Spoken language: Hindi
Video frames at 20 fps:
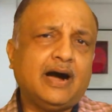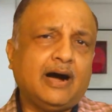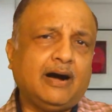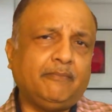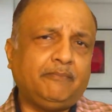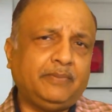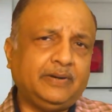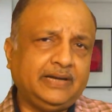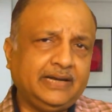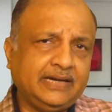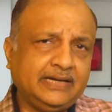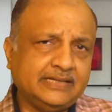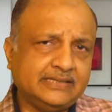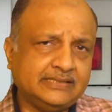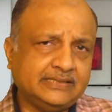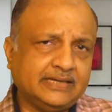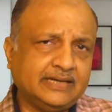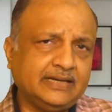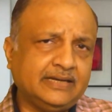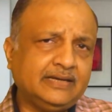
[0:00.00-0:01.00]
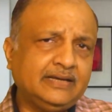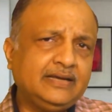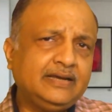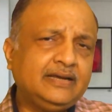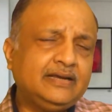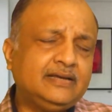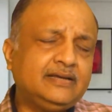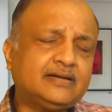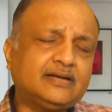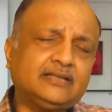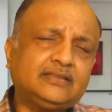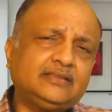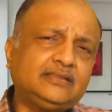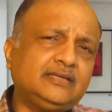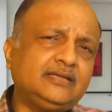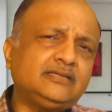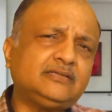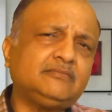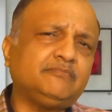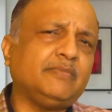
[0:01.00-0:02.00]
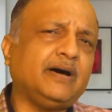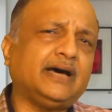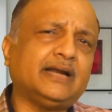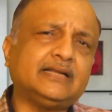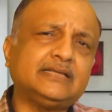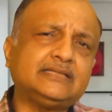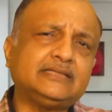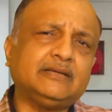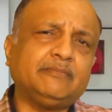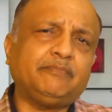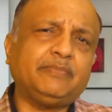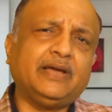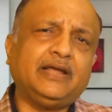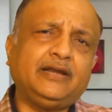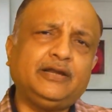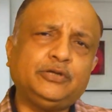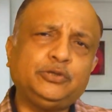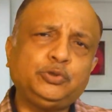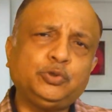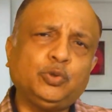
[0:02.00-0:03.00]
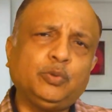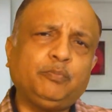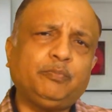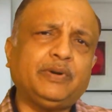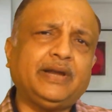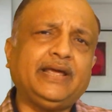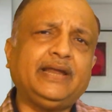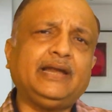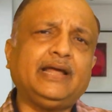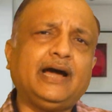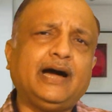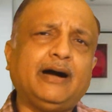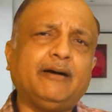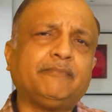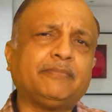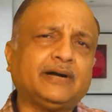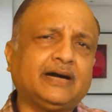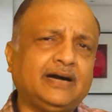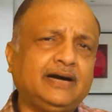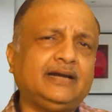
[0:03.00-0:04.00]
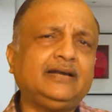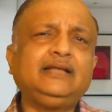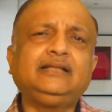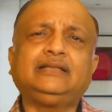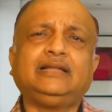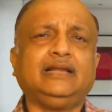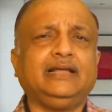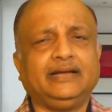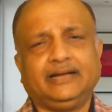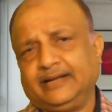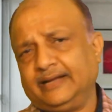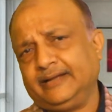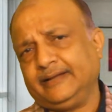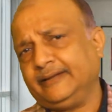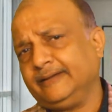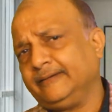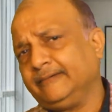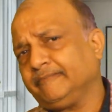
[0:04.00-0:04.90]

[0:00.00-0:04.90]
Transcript: आप ले लीजिए 31 मार्च से पहले जो प्लान आप खरीद लेंगे